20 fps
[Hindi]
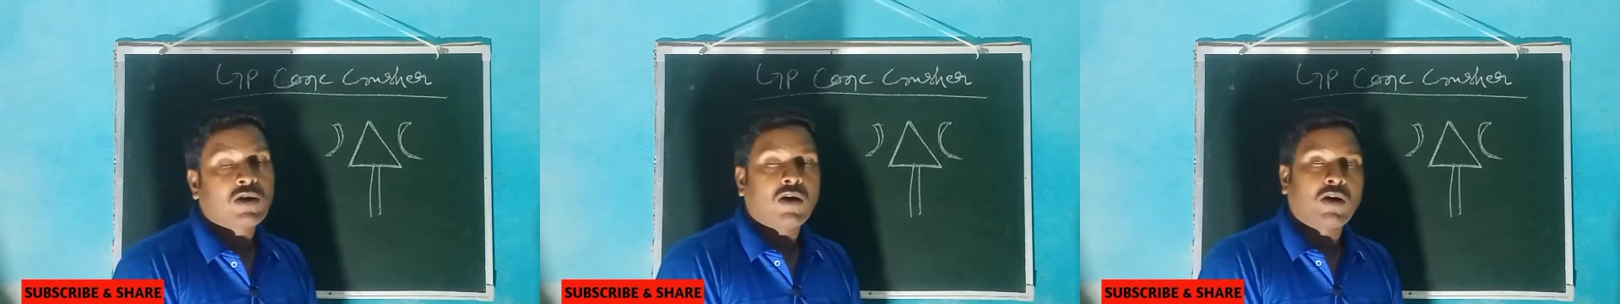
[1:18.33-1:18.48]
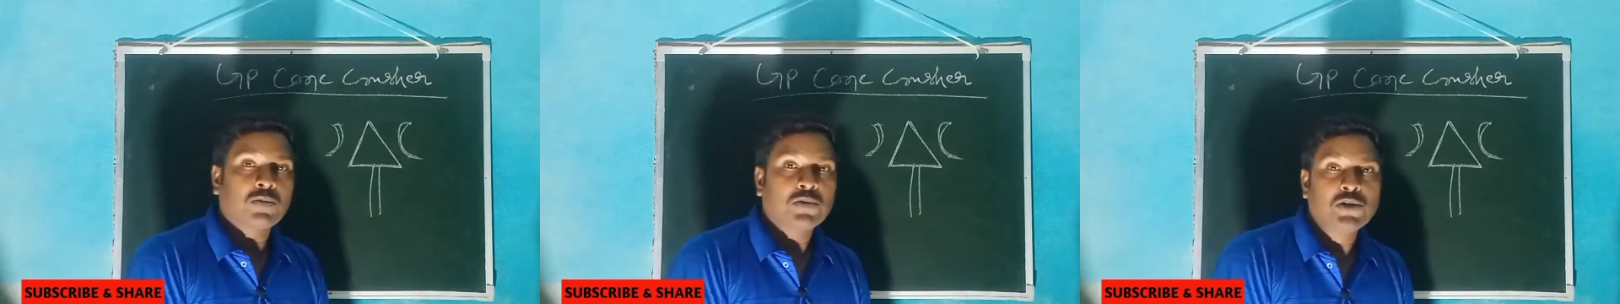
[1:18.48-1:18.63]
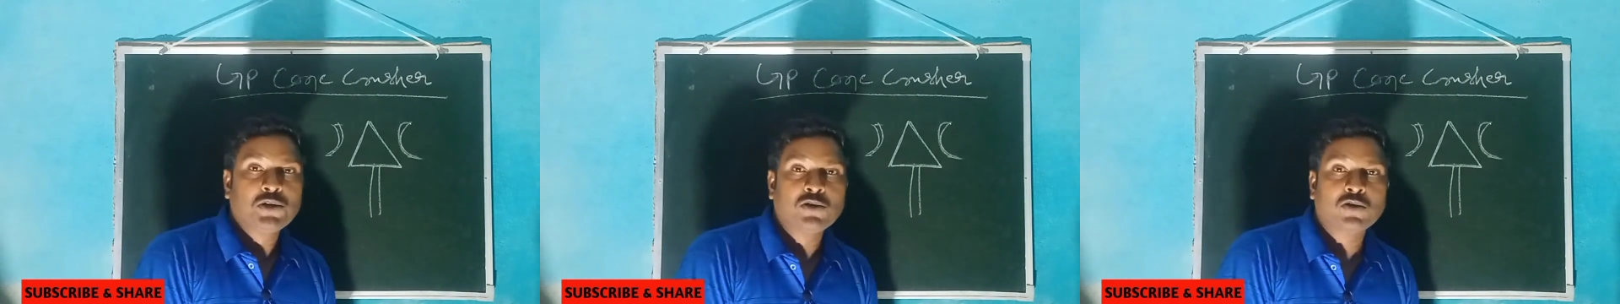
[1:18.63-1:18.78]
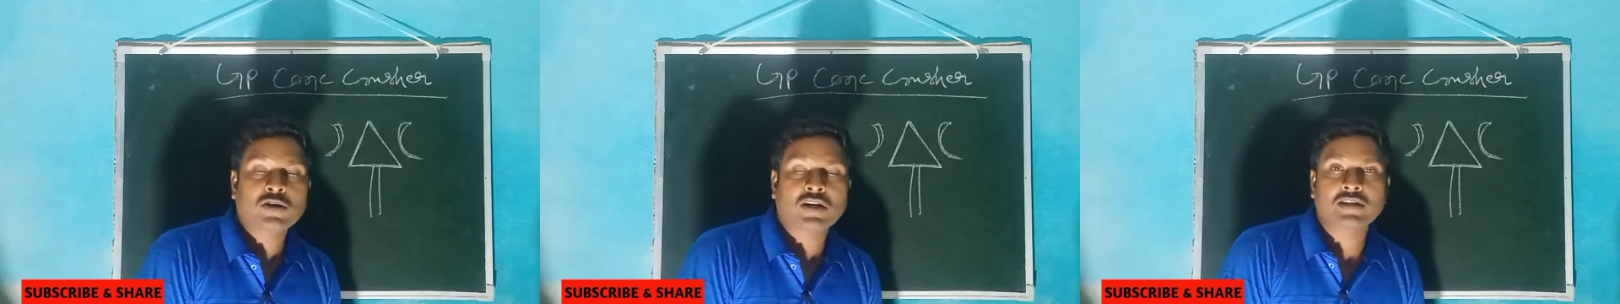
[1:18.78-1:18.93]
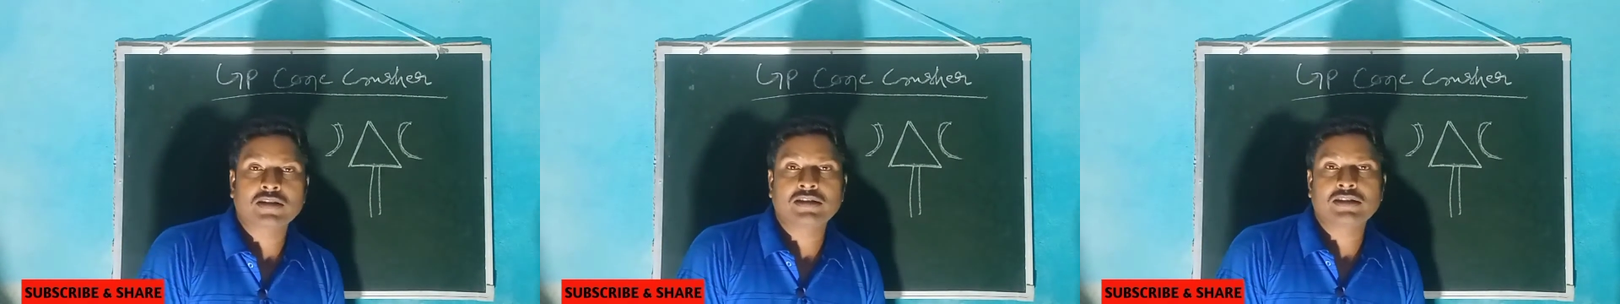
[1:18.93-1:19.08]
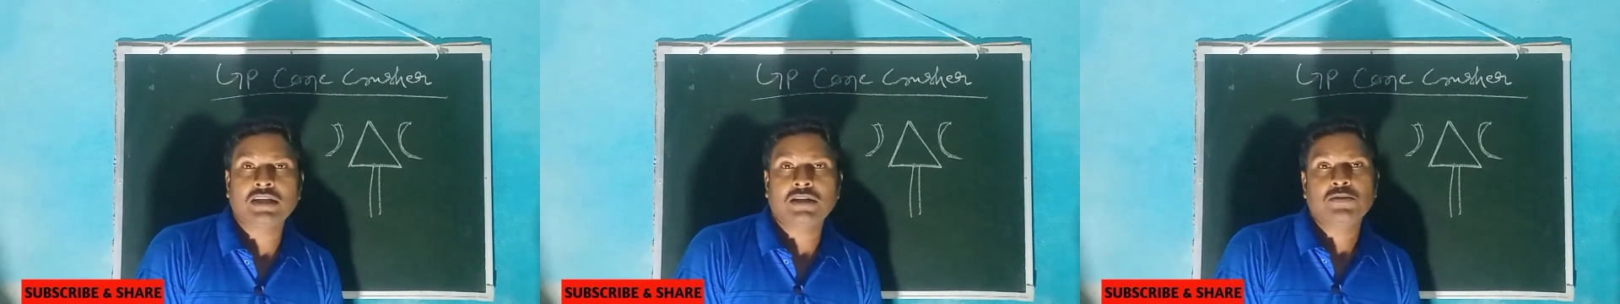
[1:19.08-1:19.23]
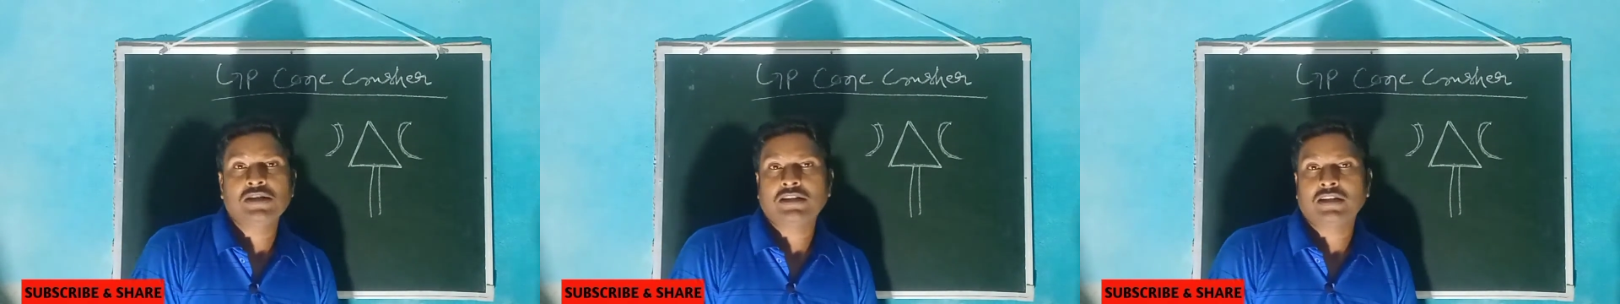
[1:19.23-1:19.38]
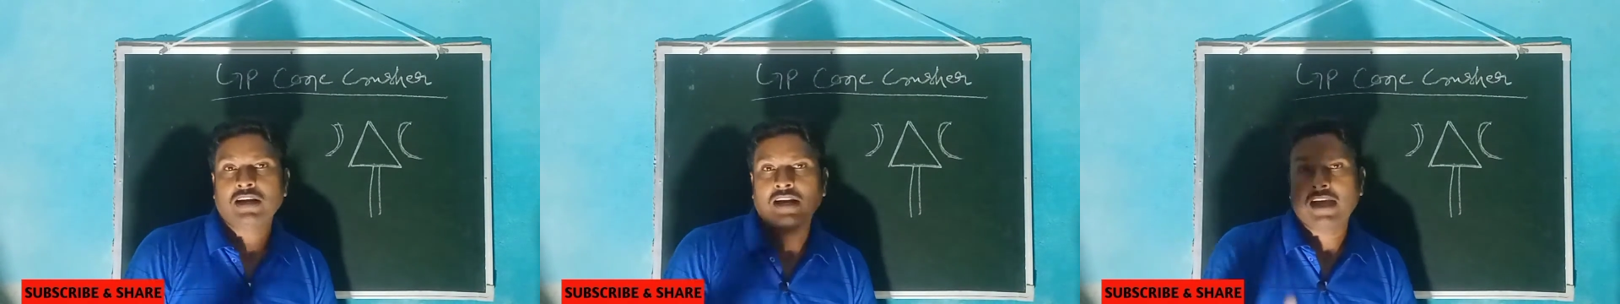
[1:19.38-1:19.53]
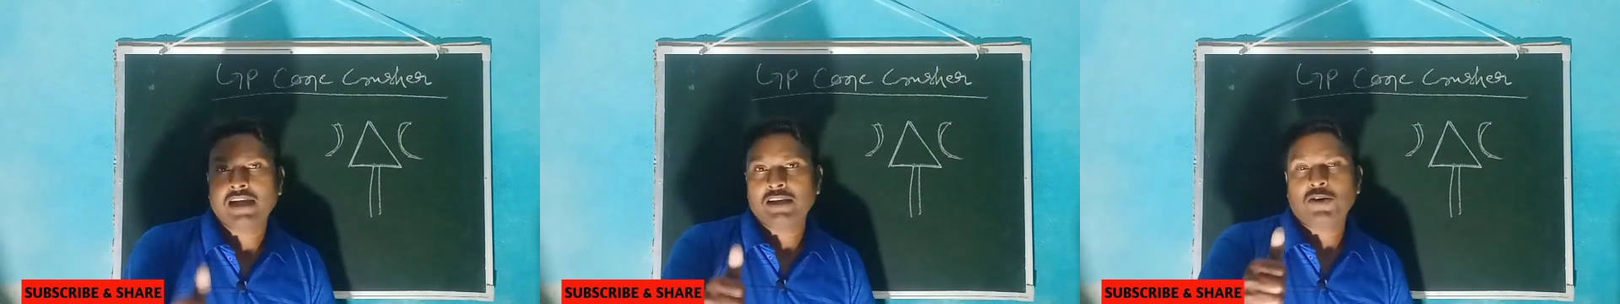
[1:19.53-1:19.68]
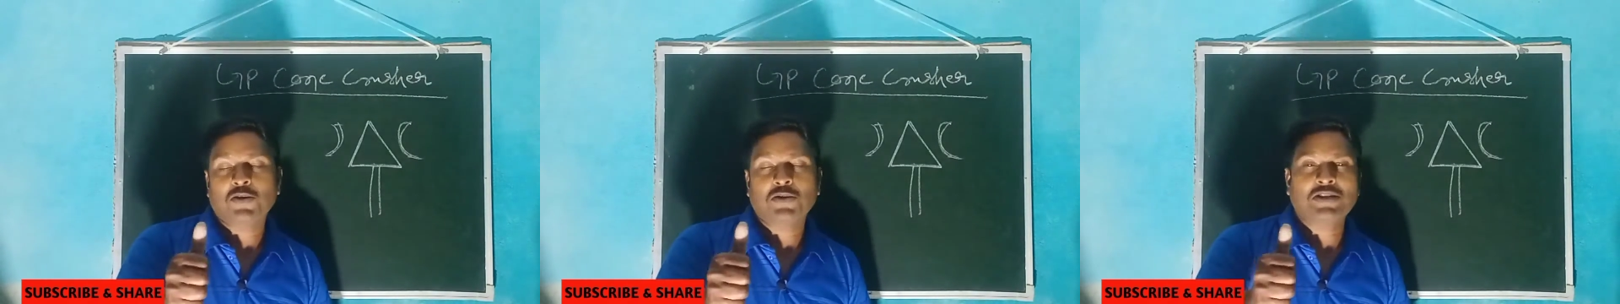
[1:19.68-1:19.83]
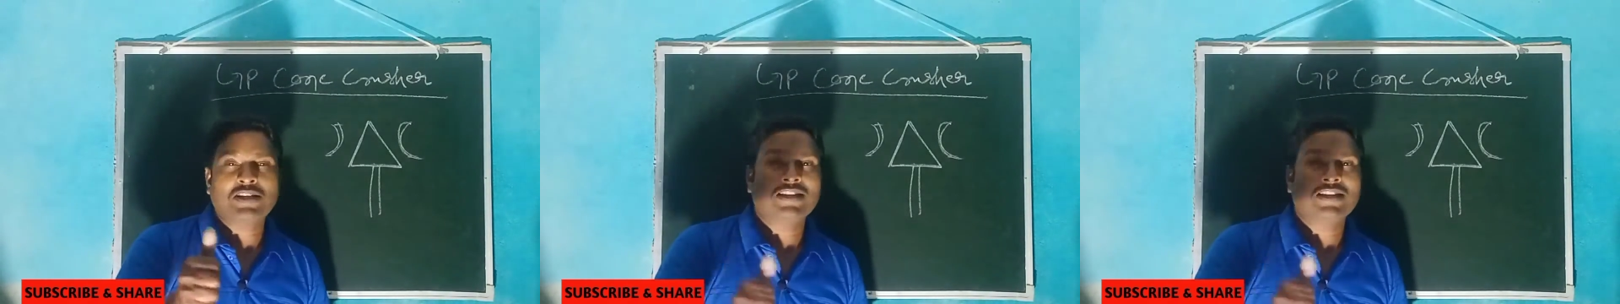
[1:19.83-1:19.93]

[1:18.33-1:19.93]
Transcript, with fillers: और वीडियो कर दीजिए अभी से लाइक और